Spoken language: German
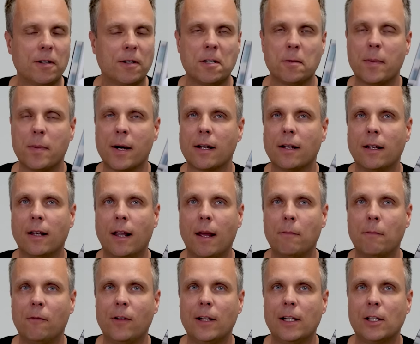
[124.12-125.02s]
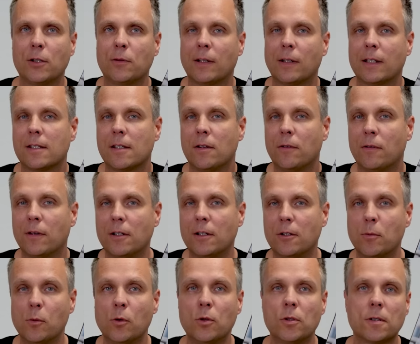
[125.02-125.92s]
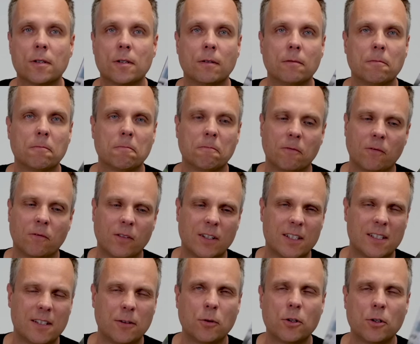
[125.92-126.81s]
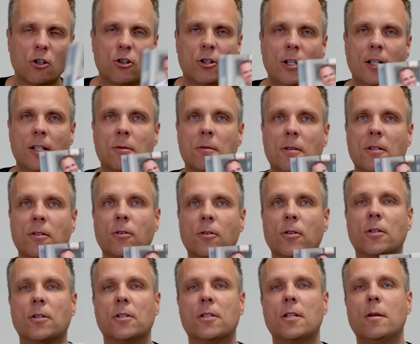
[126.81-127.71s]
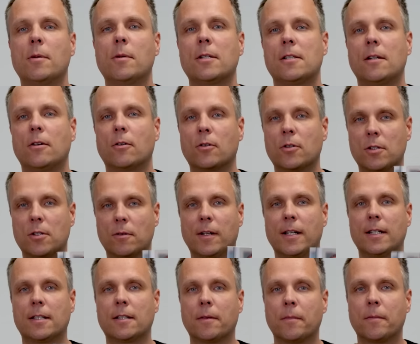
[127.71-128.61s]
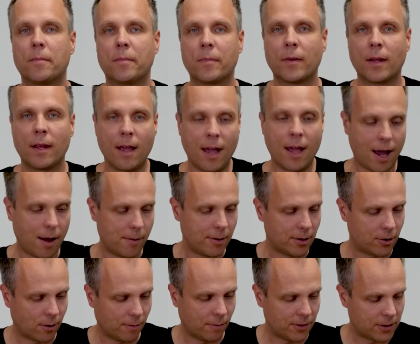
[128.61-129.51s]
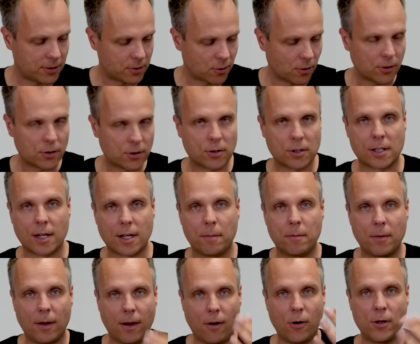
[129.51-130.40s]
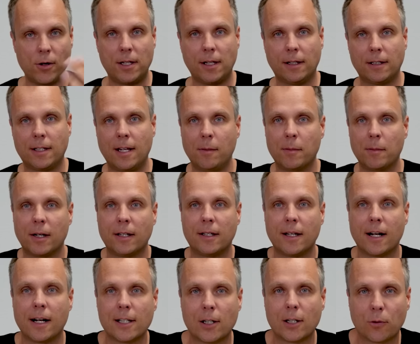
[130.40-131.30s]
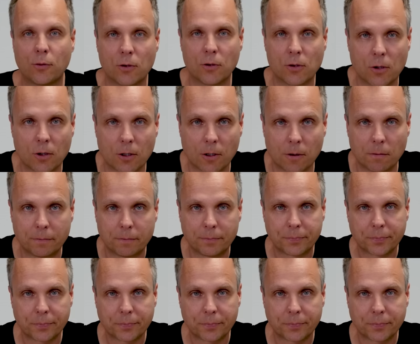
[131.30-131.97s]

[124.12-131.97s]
welche Barren empfehlenswert sind, welche Münzen, was die Unterschiede zwischen Gold und Silber sind und so weiter. Aber kommen wir zurück zu unserem heutigen Thema der Altersvorsorge.